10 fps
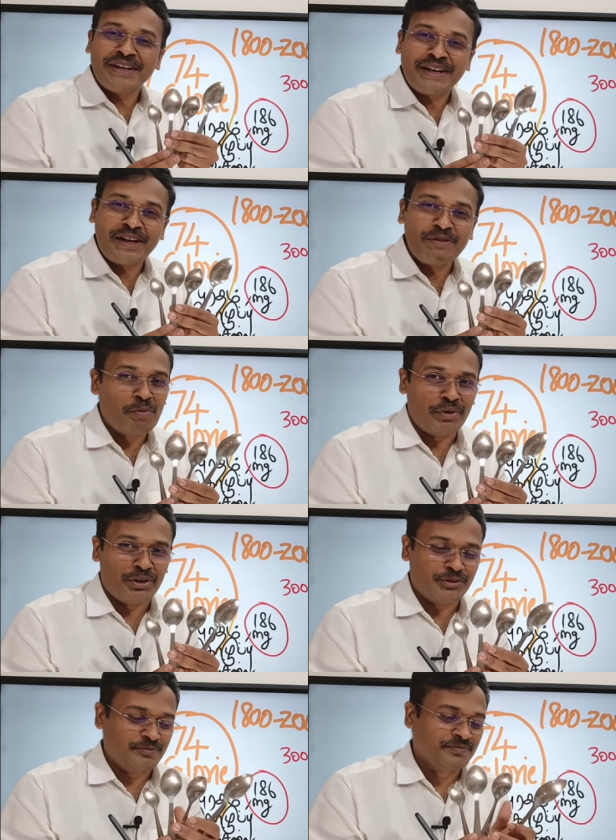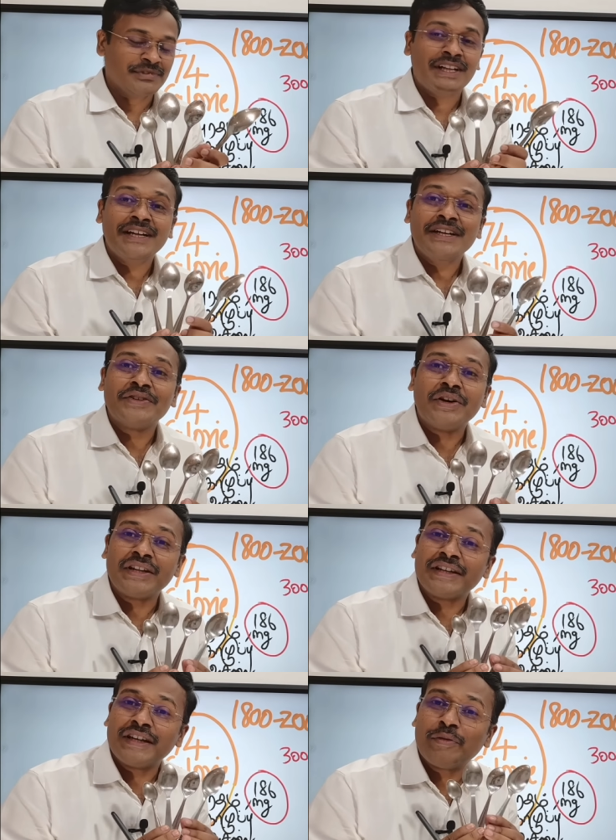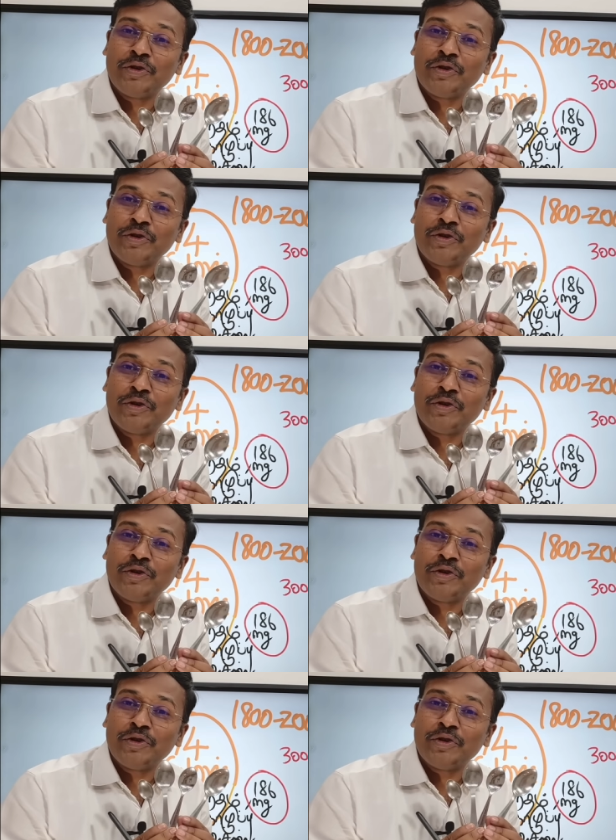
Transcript: என்னென்ன பண்றோம் சோ அதுக்கு நம்ம